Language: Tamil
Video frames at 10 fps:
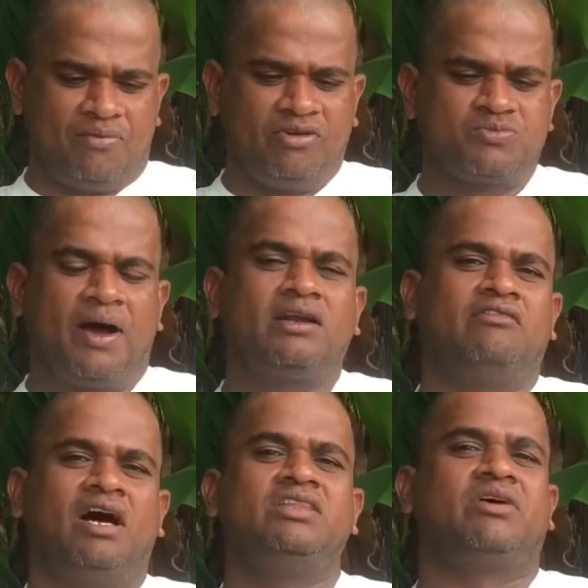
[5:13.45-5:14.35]
அப்போவே
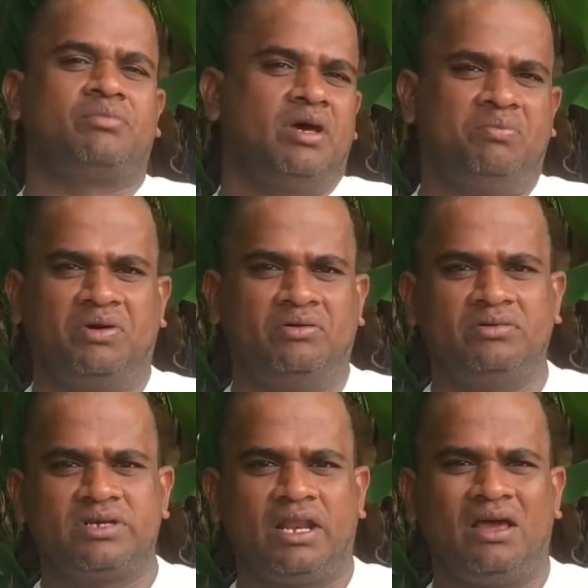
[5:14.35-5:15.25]
ஸ்பாட்டில் வாந்தி வர மாதிரி
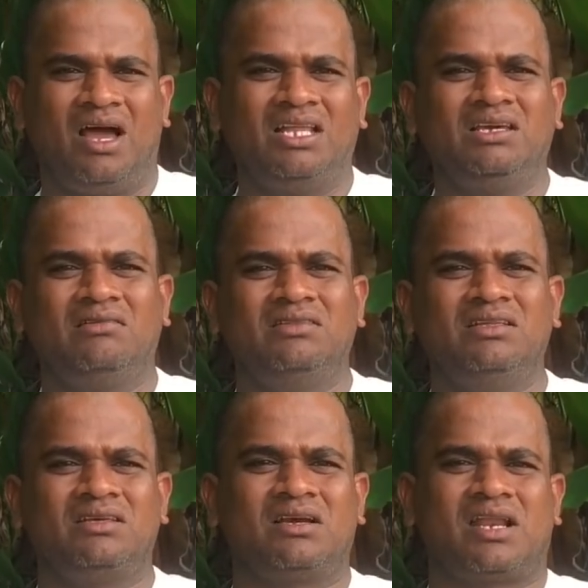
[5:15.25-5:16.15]
பண்ணும் சரிங்களா அதுக்கு
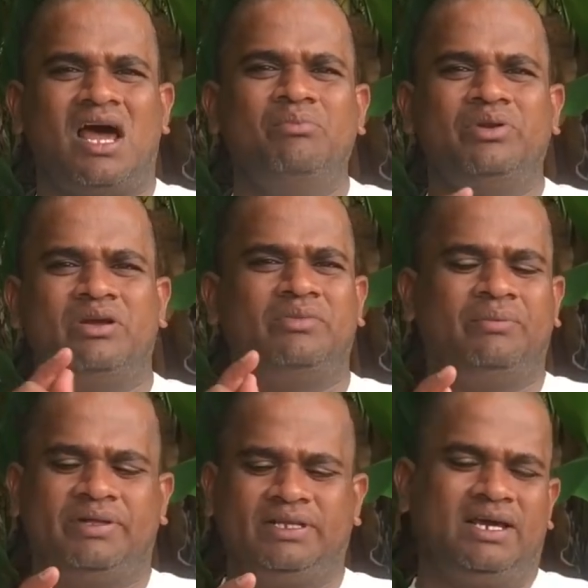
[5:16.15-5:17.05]
வந்து இந்த கிராம்பு இருக்கும்
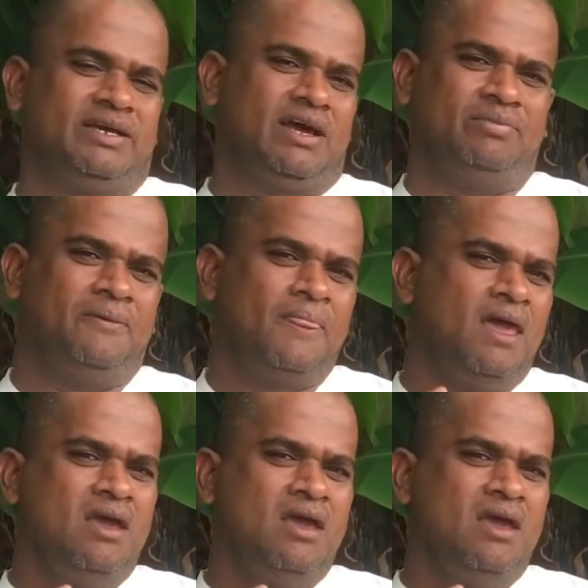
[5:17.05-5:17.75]
இல்லையா பார்த்திங்களா கிராம்பு